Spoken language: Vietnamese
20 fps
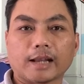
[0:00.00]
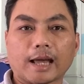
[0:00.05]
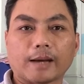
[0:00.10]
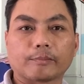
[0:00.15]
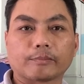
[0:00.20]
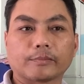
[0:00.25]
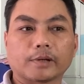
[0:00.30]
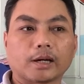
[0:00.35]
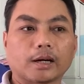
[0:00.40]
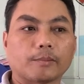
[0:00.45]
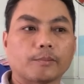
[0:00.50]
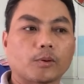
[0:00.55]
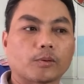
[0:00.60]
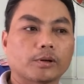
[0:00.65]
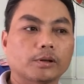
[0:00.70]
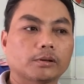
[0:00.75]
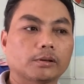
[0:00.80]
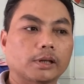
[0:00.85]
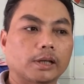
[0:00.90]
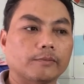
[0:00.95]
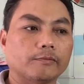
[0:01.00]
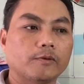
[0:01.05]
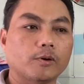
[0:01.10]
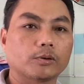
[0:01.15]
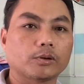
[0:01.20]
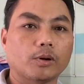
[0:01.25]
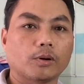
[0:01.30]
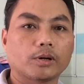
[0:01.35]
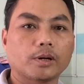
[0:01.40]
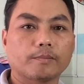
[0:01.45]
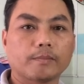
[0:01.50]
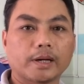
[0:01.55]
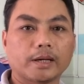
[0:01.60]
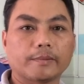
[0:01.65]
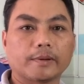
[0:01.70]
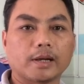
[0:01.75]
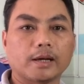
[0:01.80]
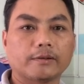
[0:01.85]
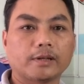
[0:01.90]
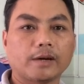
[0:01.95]
làm à, một cái tiệm photo
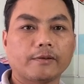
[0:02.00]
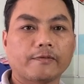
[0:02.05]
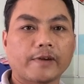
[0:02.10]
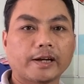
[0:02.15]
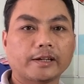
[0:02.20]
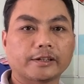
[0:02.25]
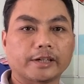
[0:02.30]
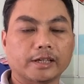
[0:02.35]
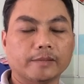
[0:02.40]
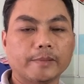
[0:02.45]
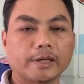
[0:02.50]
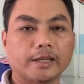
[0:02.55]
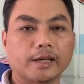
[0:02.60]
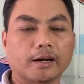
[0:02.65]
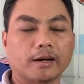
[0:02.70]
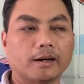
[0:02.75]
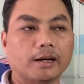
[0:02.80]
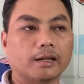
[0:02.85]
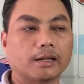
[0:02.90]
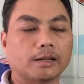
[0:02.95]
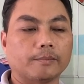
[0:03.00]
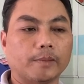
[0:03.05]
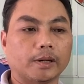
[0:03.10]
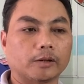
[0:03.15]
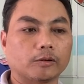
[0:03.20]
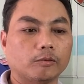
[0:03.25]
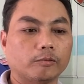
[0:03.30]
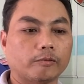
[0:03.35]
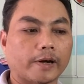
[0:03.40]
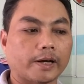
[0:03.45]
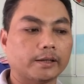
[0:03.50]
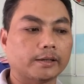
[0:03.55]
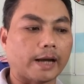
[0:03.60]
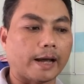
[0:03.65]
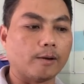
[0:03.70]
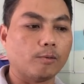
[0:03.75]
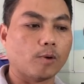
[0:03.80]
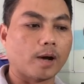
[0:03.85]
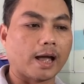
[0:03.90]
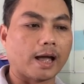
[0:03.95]
copy và để phát triển bây giờ là mình cũng phải
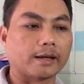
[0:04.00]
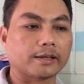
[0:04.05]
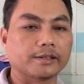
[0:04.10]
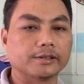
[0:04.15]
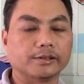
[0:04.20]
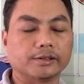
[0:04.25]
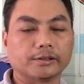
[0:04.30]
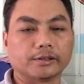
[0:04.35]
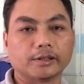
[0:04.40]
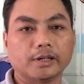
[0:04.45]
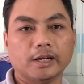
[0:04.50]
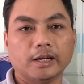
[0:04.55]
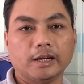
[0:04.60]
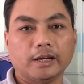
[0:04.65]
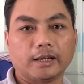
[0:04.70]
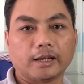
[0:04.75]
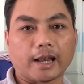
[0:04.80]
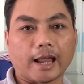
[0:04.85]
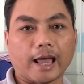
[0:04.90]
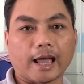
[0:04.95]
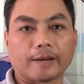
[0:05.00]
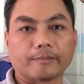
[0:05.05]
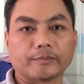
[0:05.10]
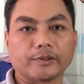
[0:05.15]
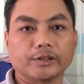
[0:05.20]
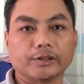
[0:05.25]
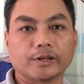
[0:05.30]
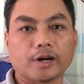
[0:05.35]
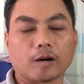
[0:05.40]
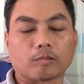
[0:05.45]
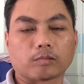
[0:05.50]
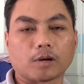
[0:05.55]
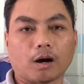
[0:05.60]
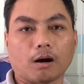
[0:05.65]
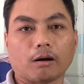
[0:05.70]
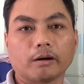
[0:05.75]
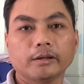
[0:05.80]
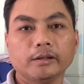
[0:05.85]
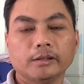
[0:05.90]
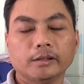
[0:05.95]
trải qua vừa làm vừa học
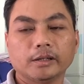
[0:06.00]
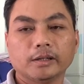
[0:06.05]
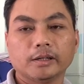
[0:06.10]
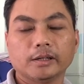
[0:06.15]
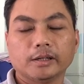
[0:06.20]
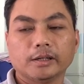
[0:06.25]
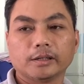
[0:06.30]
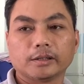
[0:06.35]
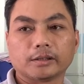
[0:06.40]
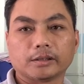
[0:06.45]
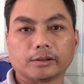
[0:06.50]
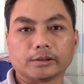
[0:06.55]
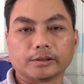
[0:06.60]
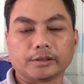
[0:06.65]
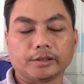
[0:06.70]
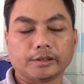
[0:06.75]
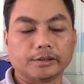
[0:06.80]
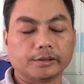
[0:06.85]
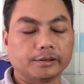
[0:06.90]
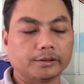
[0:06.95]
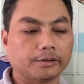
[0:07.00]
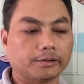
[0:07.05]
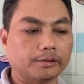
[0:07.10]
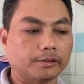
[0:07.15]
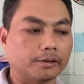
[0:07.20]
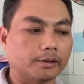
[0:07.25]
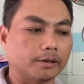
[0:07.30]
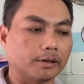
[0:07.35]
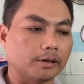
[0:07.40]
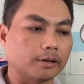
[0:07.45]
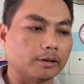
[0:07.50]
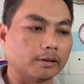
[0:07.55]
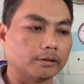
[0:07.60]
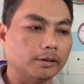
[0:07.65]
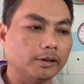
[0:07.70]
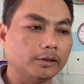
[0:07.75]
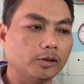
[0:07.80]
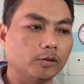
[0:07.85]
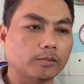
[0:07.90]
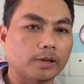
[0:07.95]
hỏi rồi
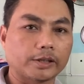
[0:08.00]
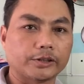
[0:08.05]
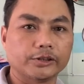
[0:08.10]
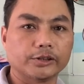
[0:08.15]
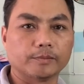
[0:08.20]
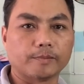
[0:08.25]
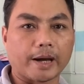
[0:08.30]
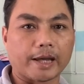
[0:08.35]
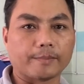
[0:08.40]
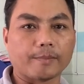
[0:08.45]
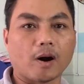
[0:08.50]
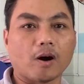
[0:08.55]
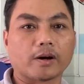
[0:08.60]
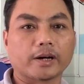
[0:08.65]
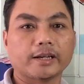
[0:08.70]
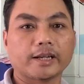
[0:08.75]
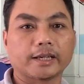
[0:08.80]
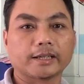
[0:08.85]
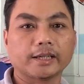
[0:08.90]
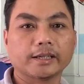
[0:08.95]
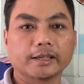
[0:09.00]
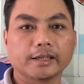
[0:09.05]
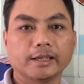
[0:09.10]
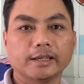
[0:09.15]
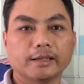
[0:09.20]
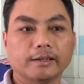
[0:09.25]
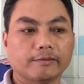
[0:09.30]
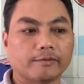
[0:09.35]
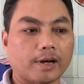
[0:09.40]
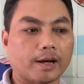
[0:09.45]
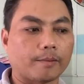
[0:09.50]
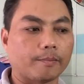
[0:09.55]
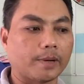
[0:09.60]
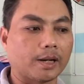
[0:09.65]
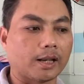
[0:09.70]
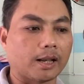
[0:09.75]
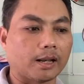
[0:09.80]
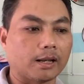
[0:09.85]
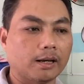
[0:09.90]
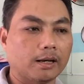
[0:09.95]
vừa nói chung là vừa bày mò cái này cái kia và
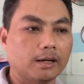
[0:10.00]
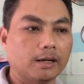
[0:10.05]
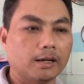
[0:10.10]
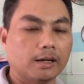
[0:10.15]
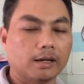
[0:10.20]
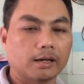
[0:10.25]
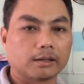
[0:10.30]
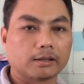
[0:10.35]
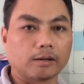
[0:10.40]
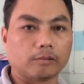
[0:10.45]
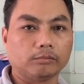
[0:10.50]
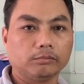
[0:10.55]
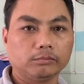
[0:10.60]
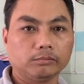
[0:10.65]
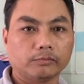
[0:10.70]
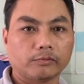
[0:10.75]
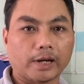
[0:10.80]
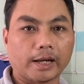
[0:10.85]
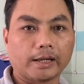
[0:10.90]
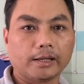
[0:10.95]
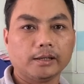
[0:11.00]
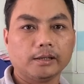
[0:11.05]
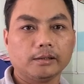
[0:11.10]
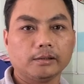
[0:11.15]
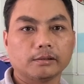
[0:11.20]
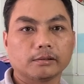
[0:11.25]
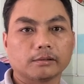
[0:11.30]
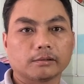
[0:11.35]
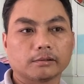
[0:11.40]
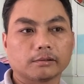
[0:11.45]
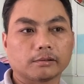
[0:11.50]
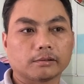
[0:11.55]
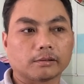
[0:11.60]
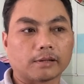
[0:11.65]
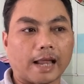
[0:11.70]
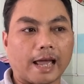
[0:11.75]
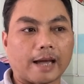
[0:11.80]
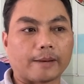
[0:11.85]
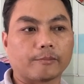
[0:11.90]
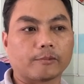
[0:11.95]
mình cũng phải
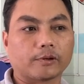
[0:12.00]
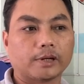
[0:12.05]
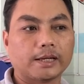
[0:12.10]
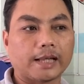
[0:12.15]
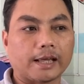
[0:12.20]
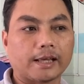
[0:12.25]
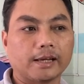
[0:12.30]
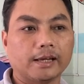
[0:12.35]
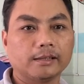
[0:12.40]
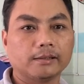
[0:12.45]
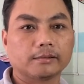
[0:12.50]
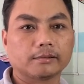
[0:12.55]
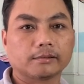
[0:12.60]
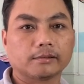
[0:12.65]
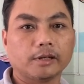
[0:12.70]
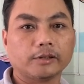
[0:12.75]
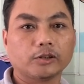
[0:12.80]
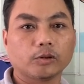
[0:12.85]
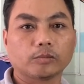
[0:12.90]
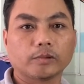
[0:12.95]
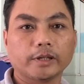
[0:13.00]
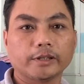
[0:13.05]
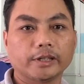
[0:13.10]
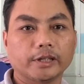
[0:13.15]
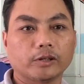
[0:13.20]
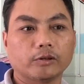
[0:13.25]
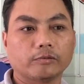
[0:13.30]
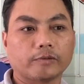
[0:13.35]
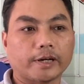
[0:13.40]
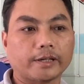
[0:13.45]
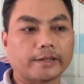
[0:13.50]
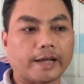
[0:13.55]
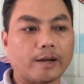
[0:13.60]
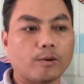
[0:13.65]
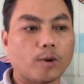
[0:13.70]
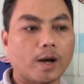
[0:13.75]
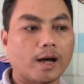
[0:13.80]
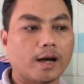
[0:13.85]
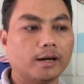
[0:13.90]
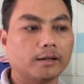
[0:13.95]
làm cái này ít nói chung cái gì cũng phải
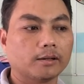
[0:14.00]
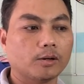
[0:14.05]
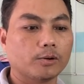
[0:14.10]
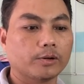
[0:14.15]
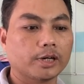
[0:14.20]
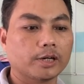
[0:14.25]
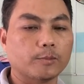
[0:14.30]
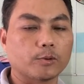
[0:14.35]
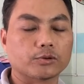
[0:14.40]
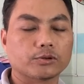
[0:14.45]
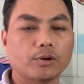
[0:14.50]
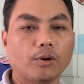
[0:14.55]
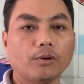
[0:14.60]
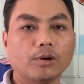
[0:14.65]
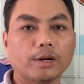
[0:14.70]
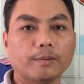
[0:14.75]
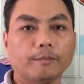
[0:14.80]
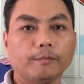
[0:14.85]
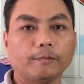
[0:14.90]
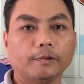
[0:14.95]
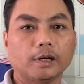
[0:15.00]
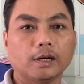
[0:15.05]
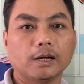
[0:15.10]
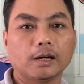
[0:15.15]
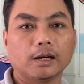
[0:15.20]
trải qua hết đôi khi một số cái